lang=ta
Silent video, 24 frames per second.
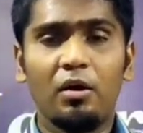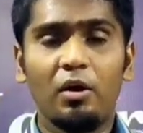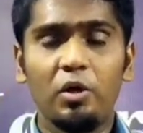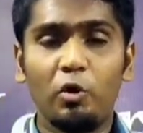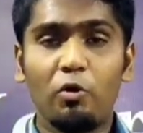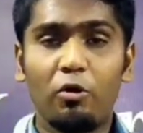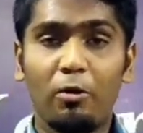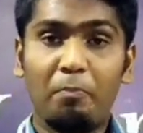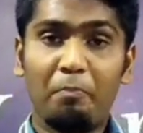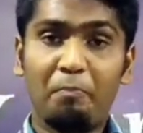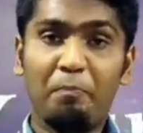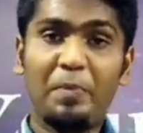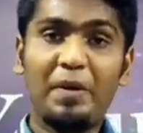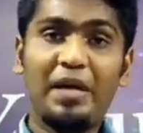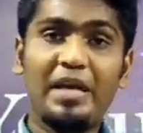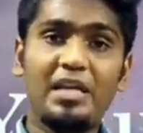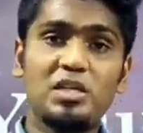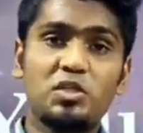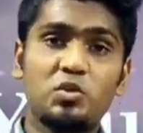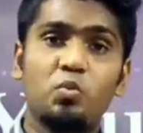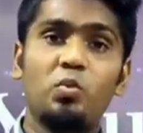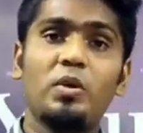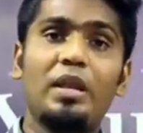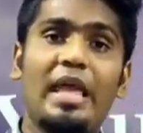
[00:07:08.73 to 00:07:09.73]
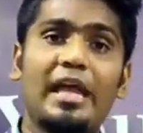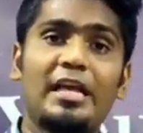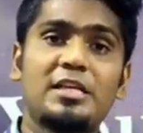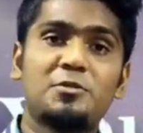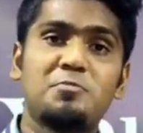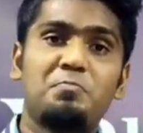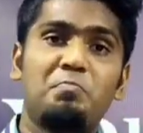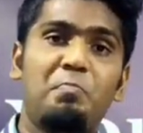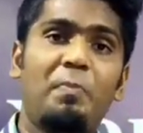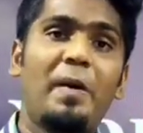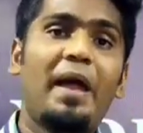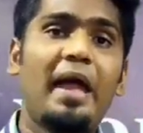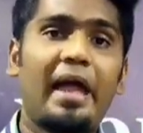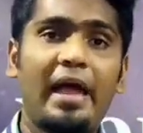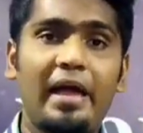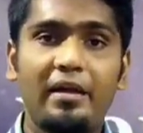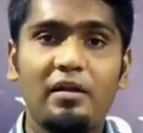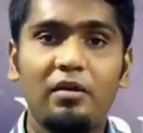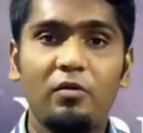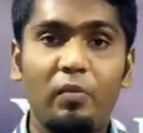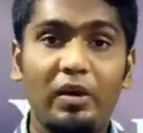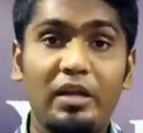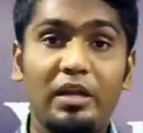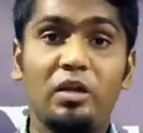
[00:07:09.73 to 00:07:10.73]
Your peace will
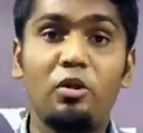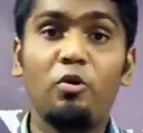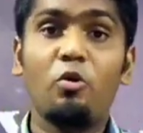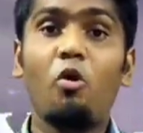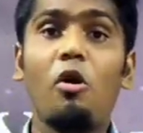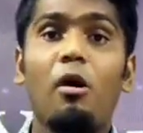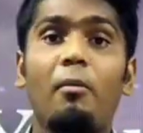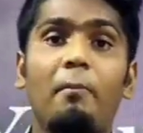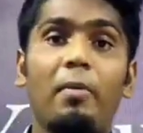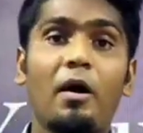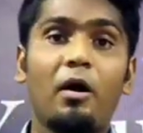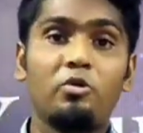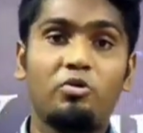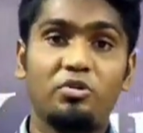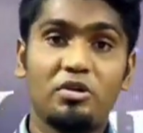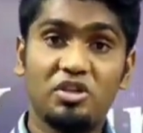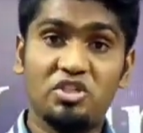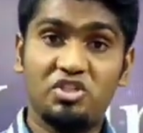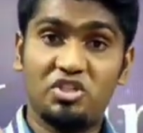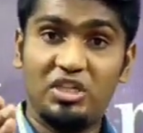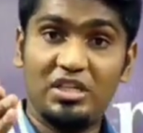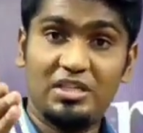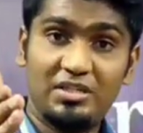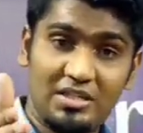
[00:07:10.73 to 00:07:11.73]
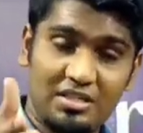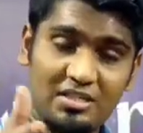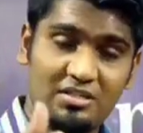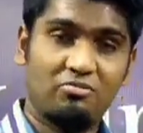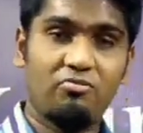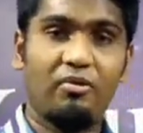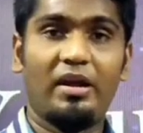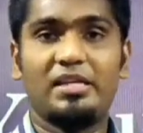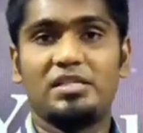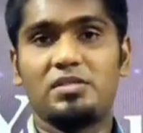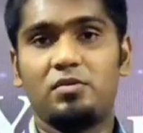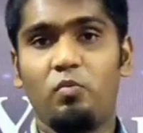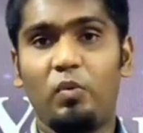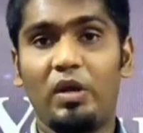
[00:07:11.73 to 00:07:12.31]
expand when you know about your Jesus Christ,